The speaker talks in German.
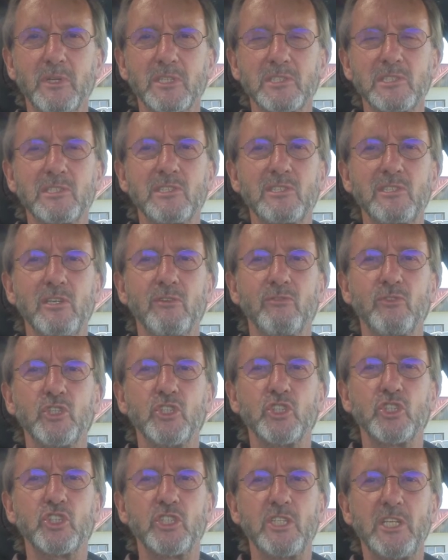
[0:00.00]
Das ist hier, wo
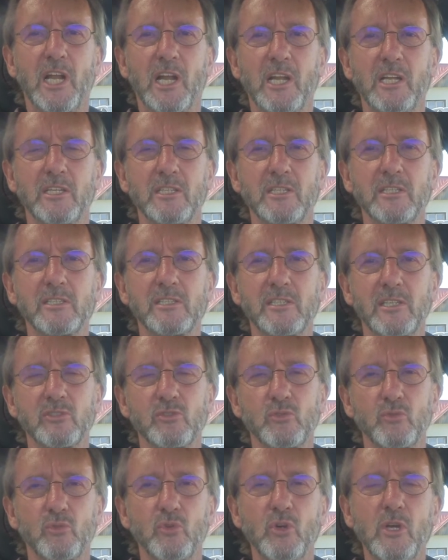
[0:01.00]
die Skihalle ist,
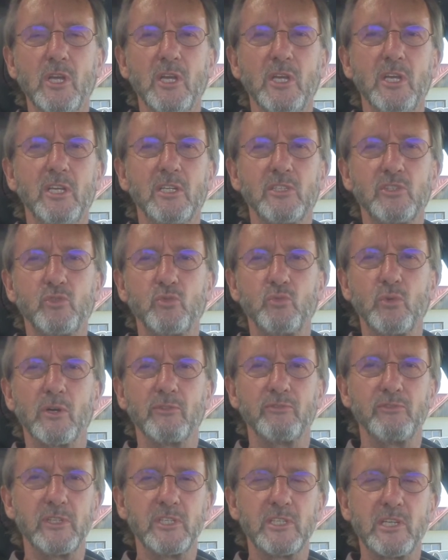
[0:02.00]
also
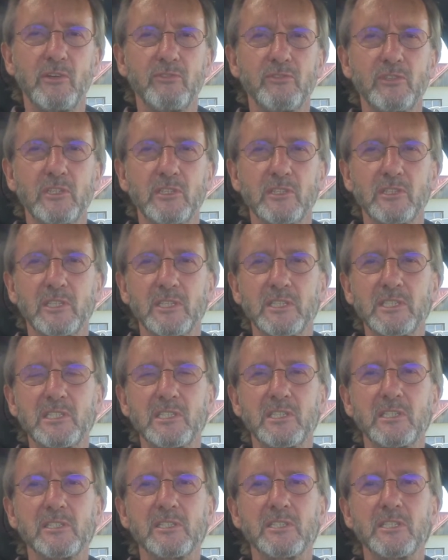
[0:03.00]
zur Winterwelt heißt
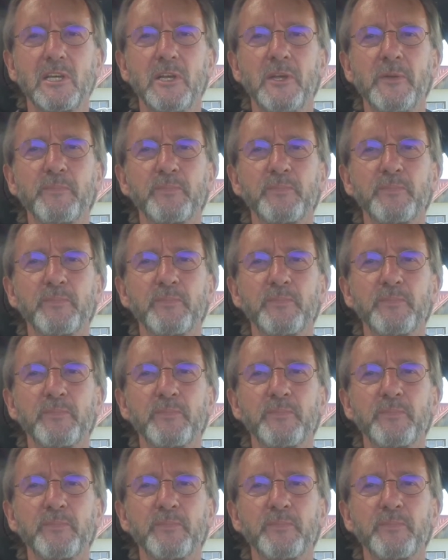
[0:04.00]
das.